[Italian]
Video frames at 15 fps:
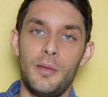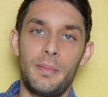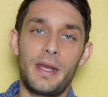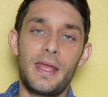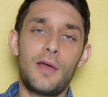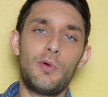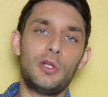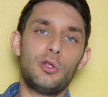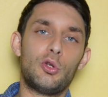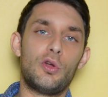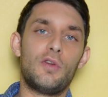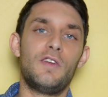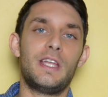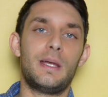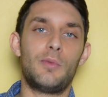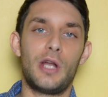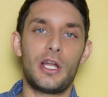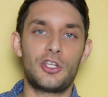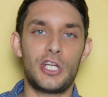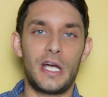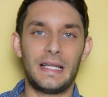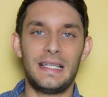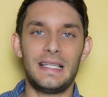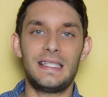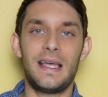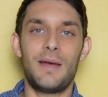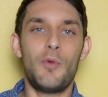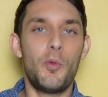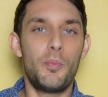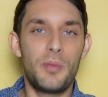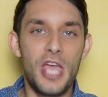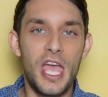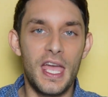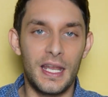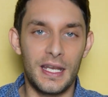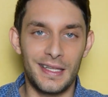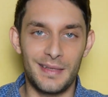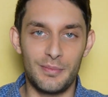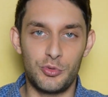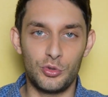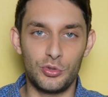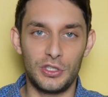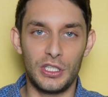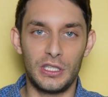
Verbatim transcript: perché quando noi veniamo lasciati siamo pieni di punti